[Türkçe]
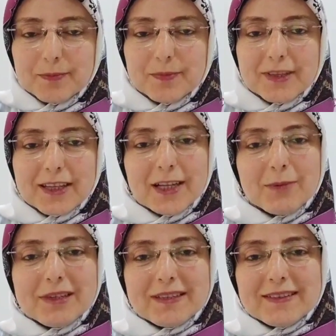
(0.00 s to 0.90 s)

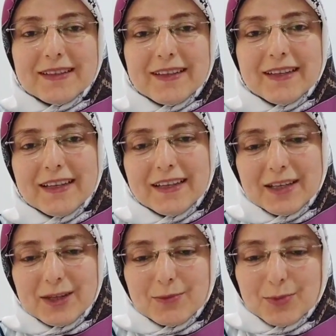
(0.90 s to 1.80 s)
Gelemezse de
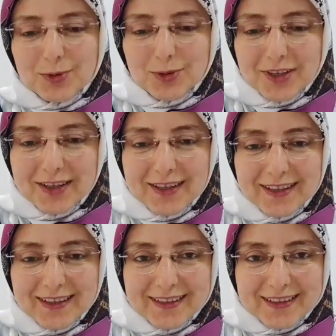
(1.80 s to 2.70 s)
bunu da
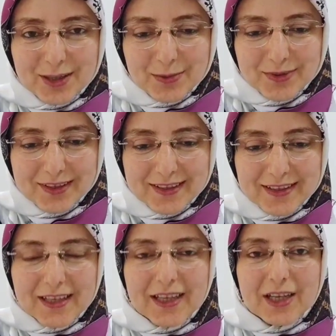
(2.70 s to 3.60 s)
aldık kabul ettik.
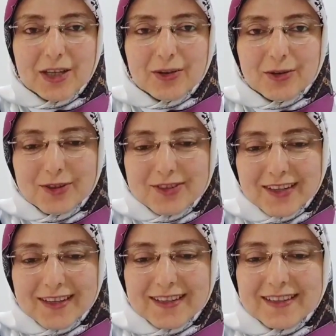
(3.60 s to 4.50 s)

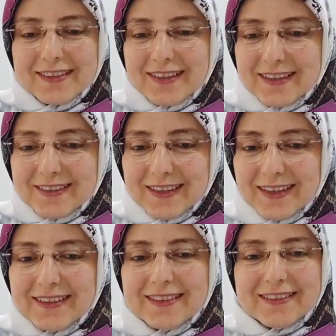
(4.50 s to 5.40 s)
Gülcan istersen
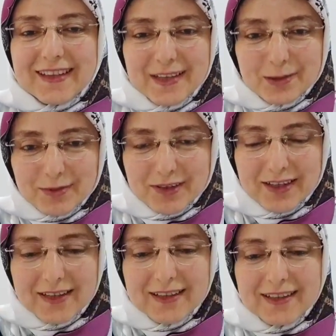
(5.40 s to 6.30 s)
sen de bana
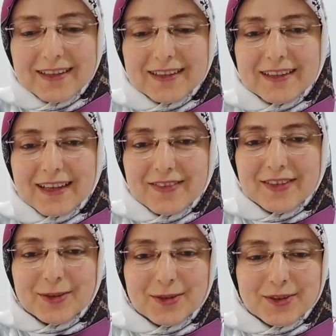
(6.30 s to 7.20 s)
davet
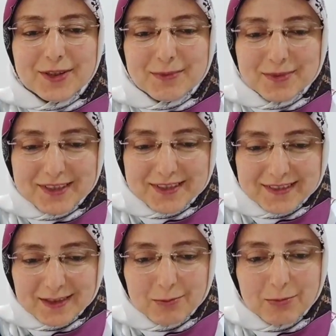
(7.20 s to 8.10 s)

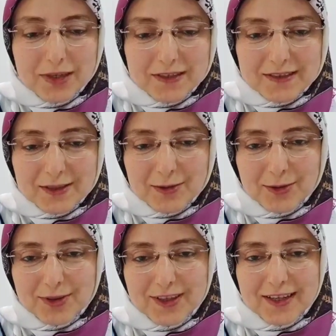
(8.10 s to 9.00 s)
gönderebilirsin. Ben sana
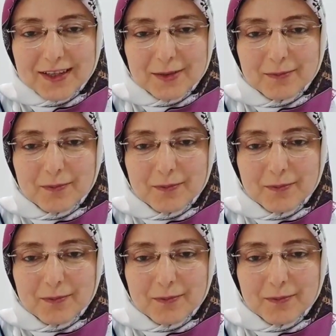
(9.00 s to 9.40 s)
gönderdim.